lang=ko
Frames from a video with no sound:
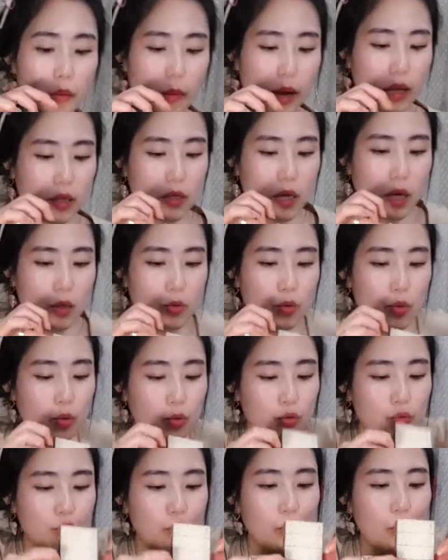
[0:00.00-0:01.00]
많이 안
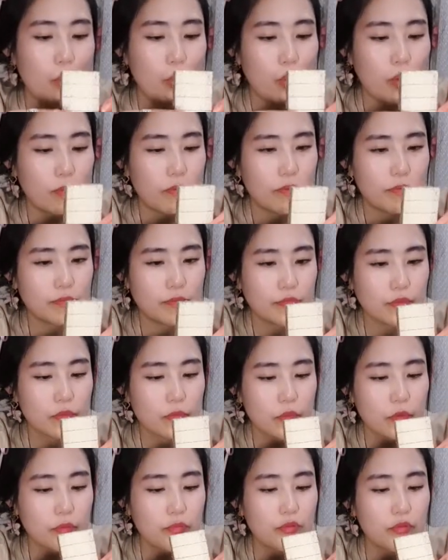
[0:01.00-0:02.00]
좋군요.
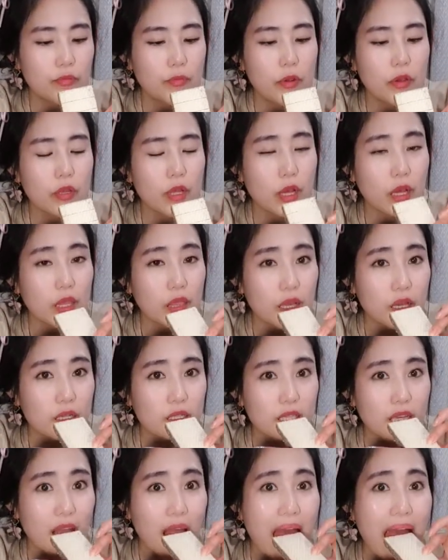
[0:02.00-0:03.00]
불편하겠다,
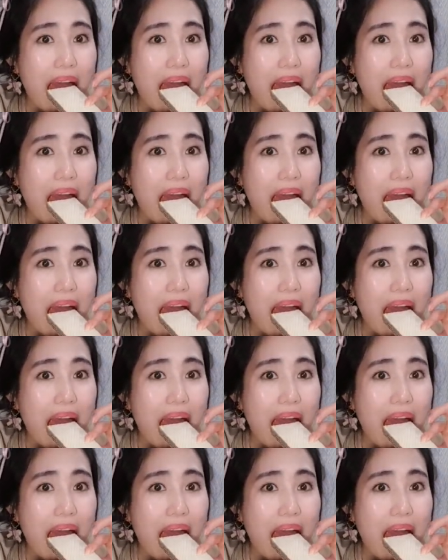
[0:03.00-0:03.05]
그지?